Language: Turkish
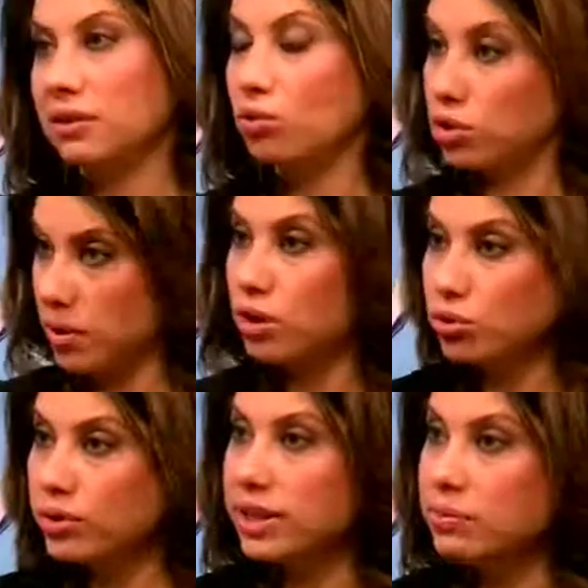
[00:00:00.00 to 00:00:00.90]
O zaman
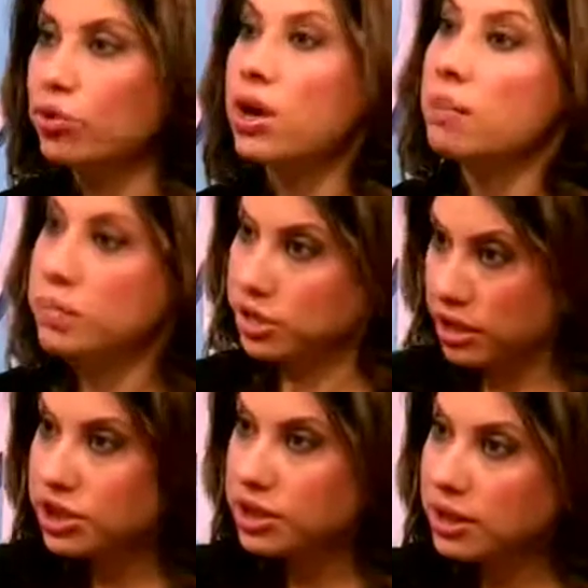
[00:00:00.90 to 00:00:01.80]
çok iyi bu.
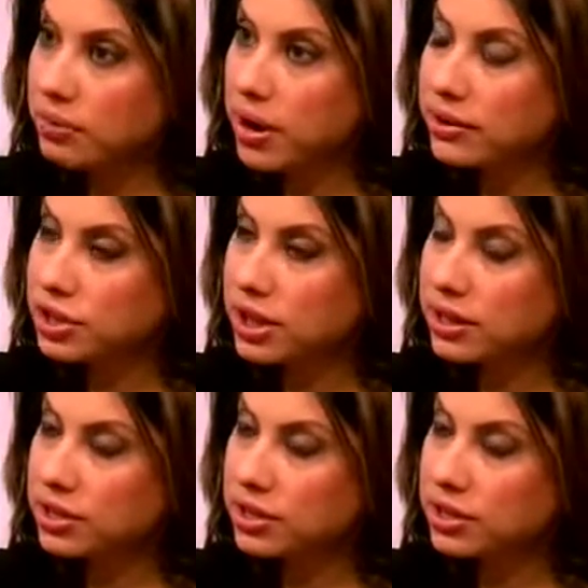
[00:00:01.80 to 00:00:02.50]
Bacak için de mi aynı şey geçerli?